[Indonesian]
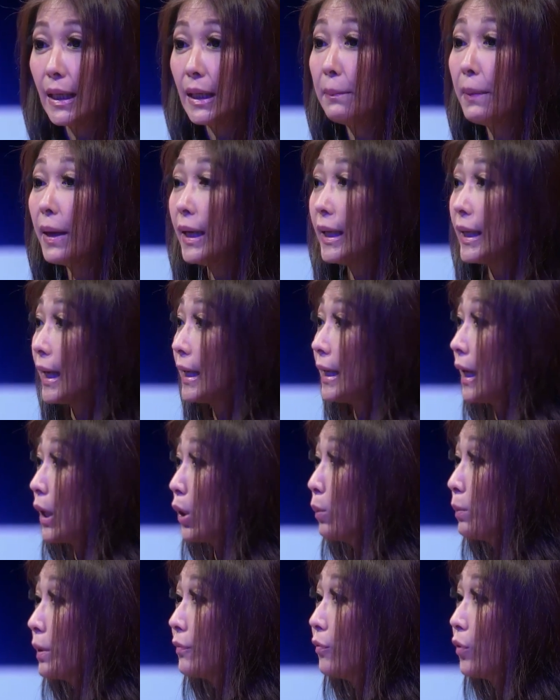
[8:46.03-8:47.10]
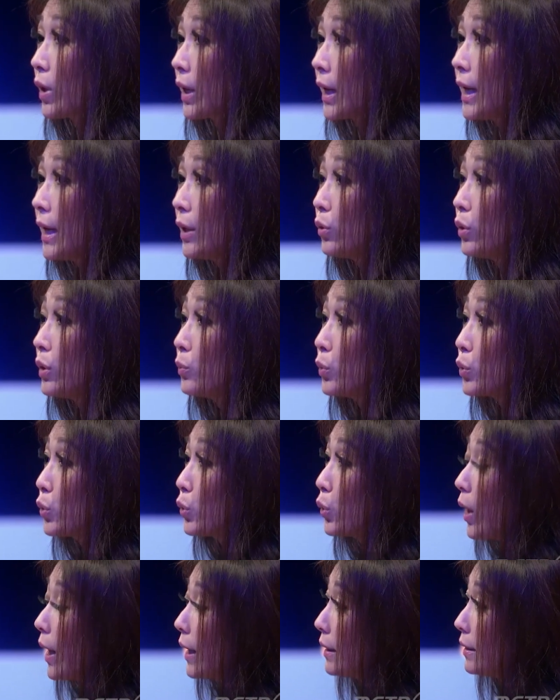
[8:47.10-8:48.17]
Dibandingkan dengan omnivora itu
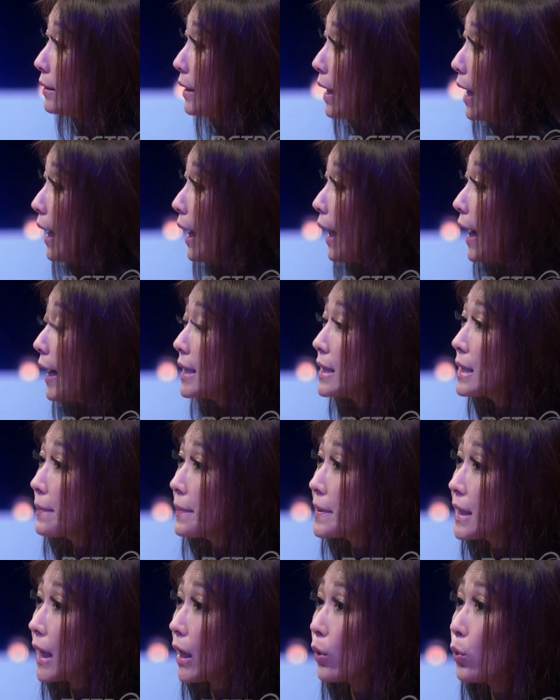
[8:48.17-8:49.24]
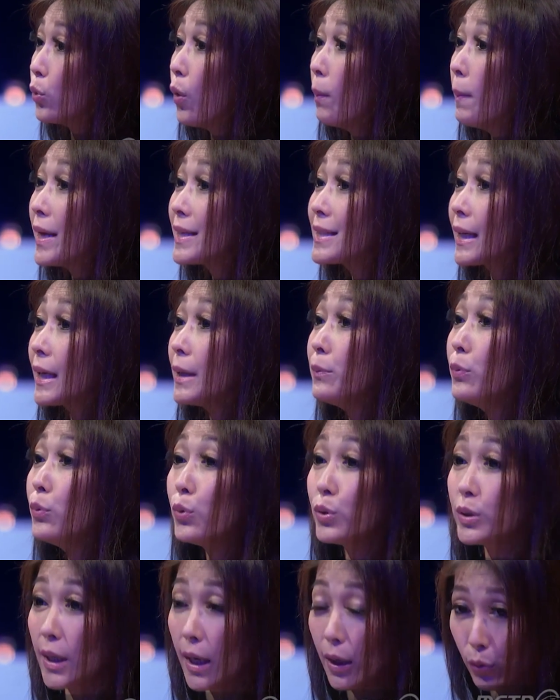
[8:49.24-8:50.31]
dibutuhkan lahan sebesar
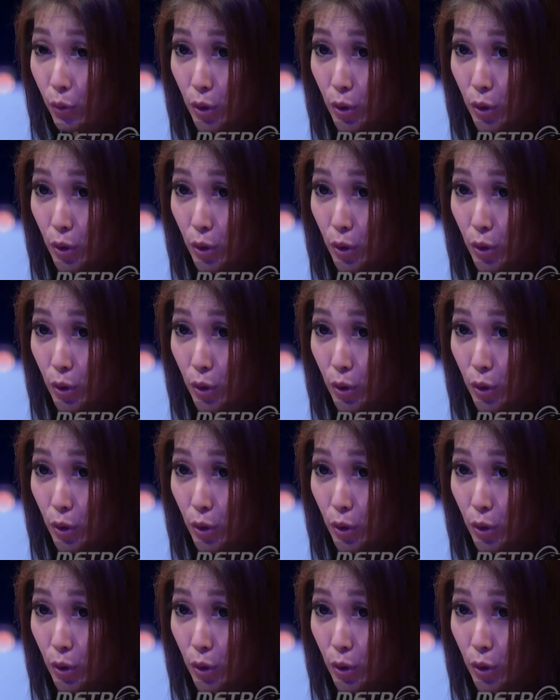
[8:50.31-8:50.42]
12.140